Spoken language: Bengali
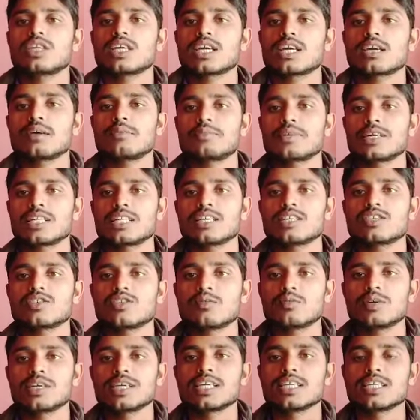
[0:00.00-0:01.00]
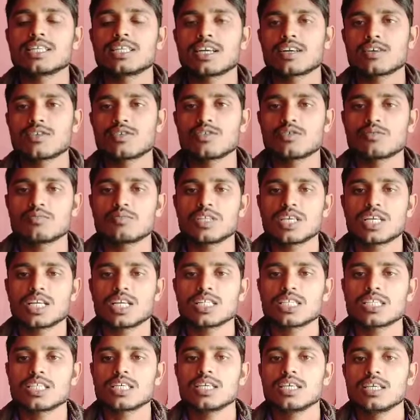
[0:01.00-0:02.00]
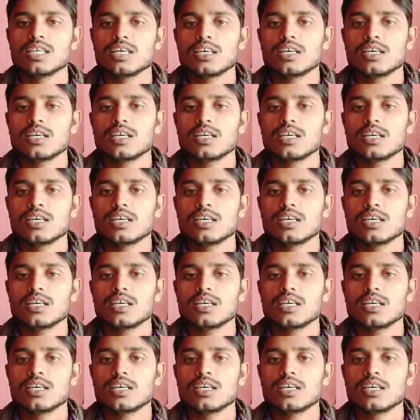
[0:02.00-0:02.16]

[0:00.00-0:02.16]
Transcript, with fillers: থেকে আপনাদের সবাইকে স্বাগতম জানাচ্ছি